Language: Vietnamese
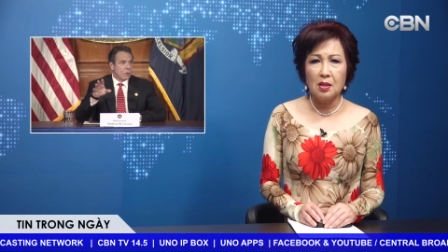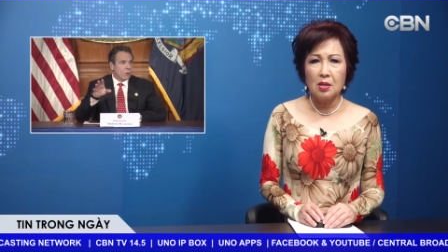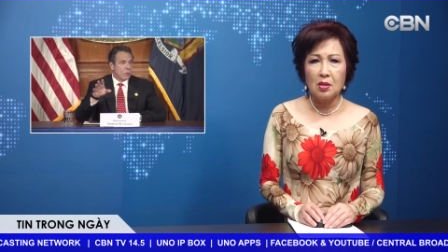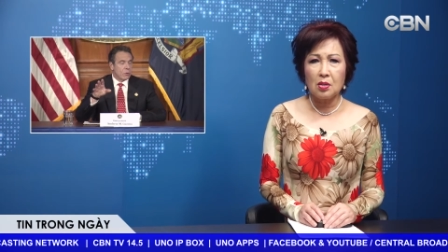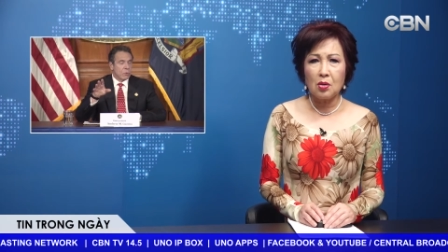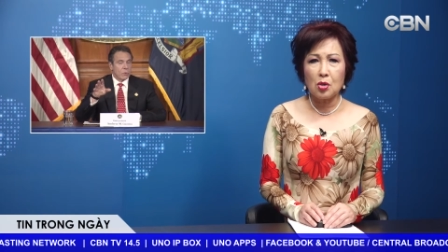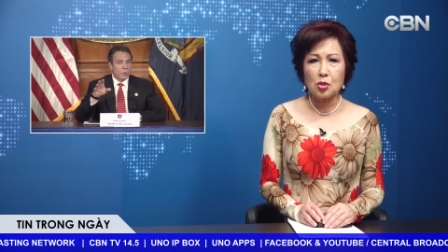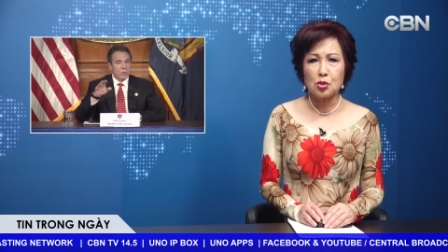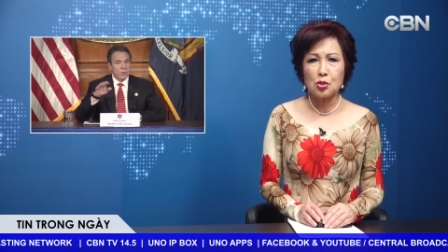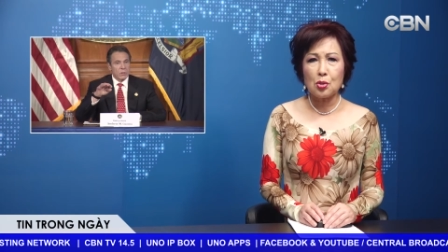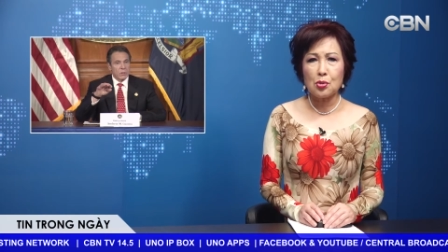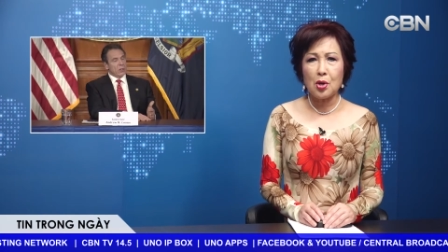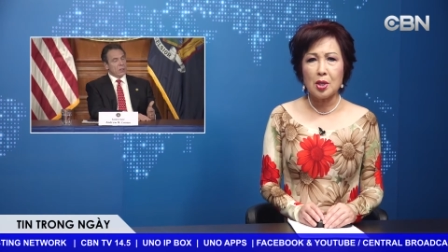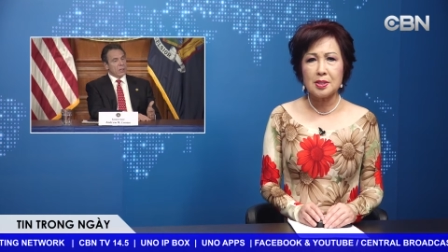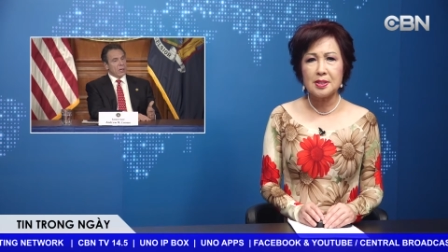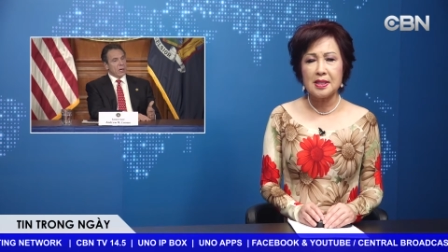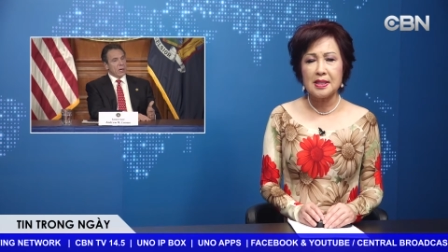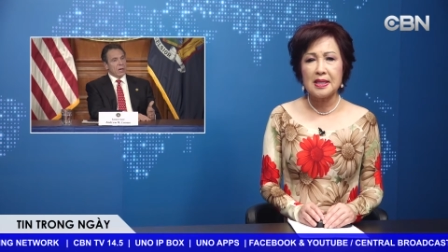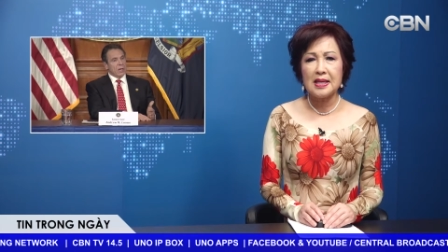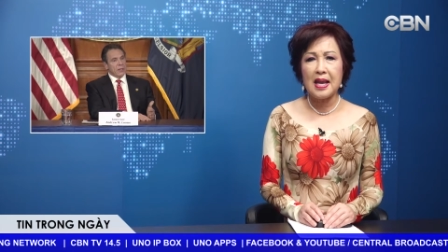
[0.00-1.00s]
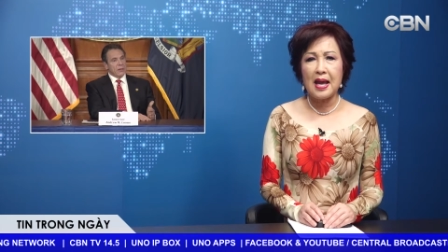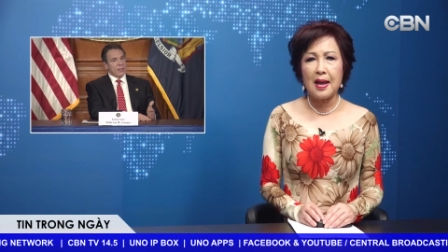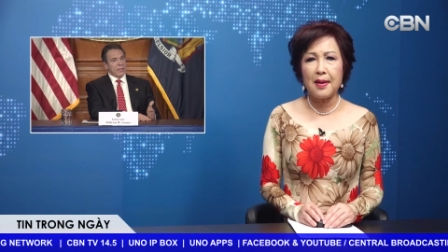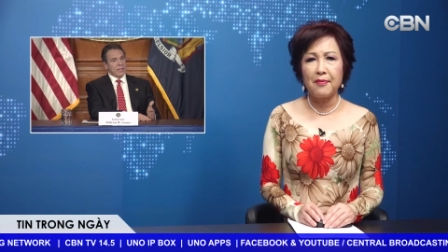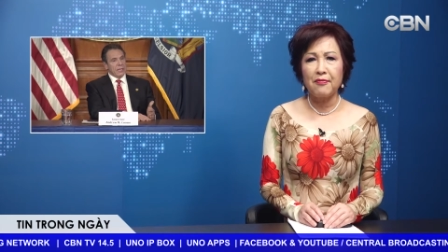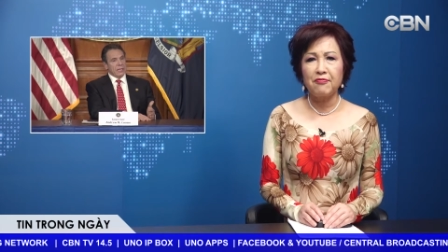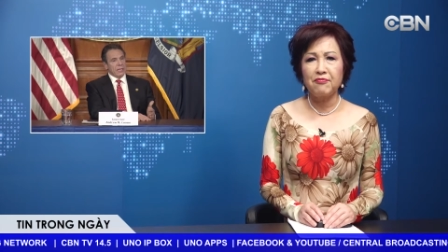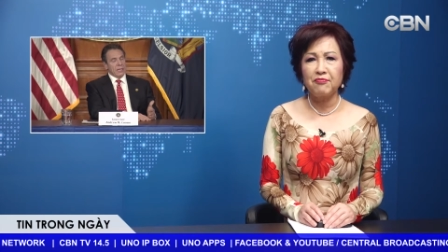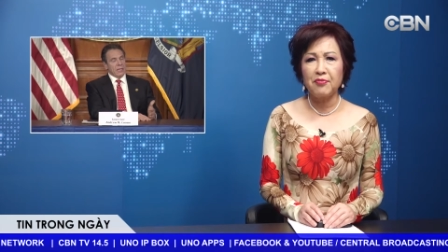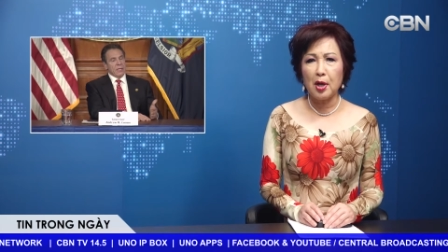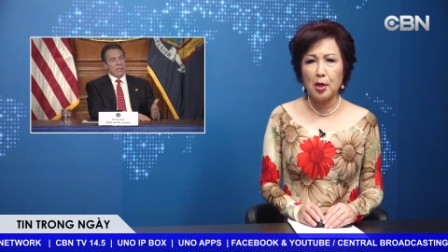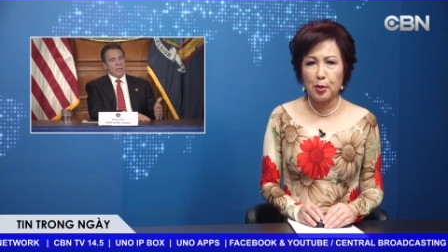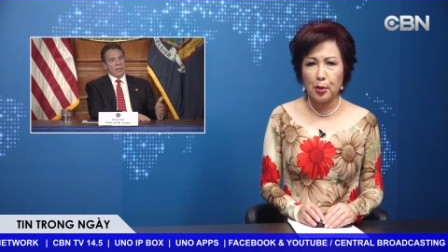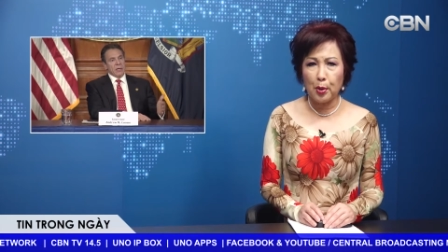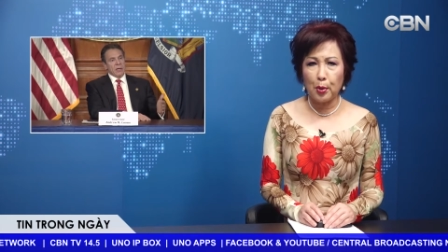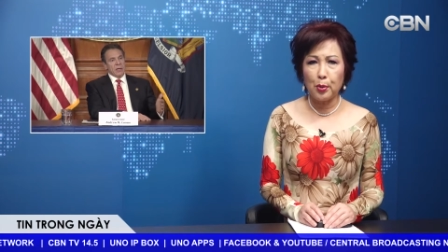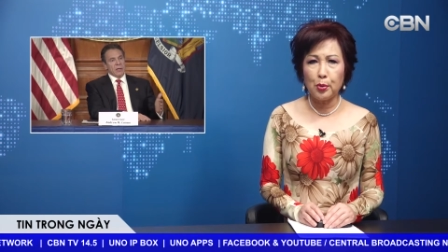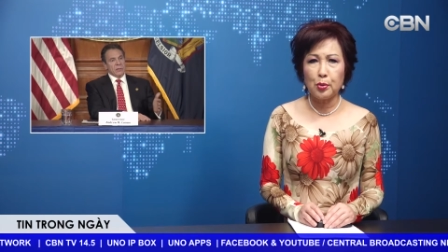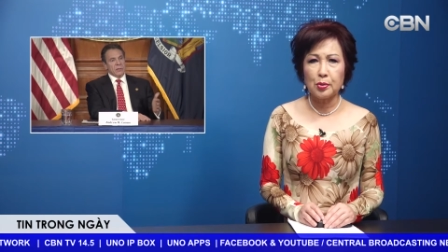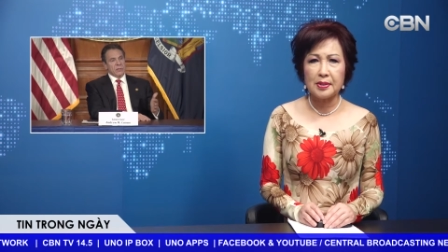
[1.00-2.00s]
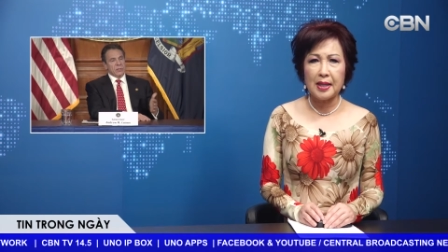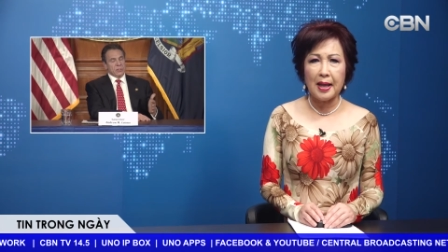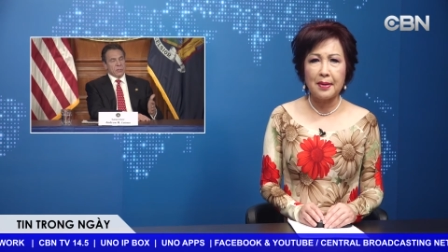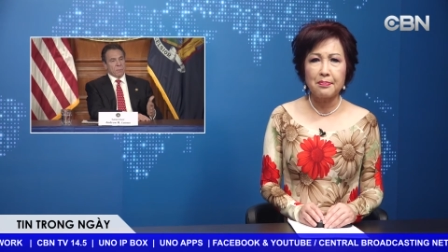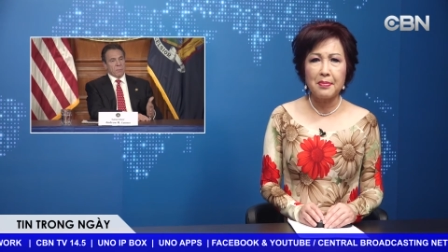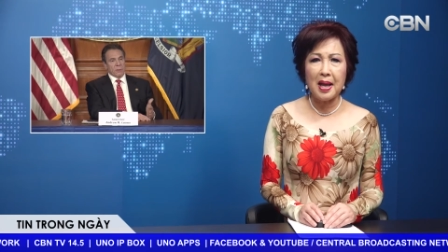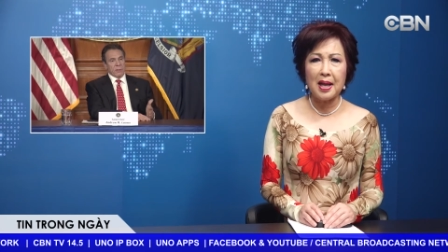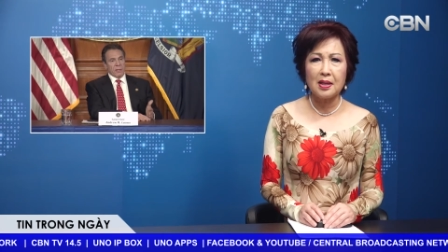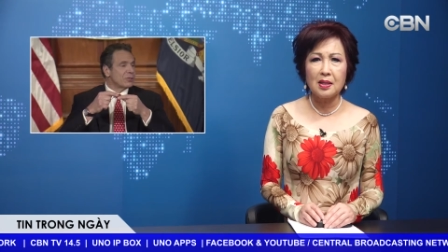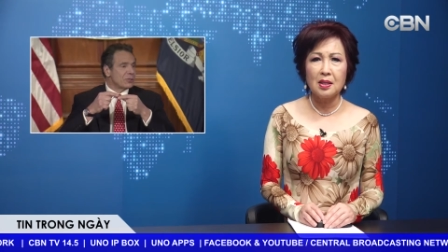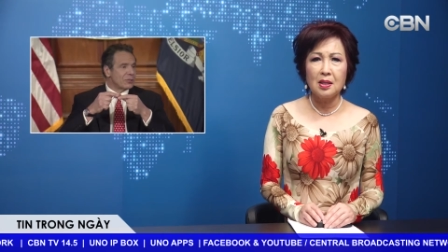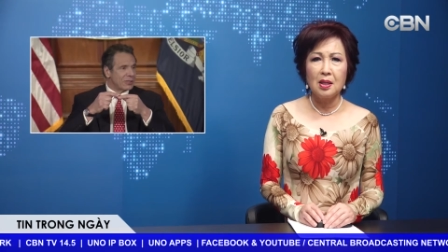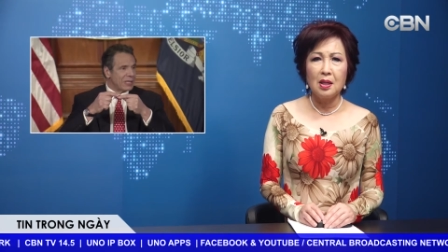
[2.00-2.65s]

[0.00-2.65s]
con số đó chỉ là phần nổi của tảng băng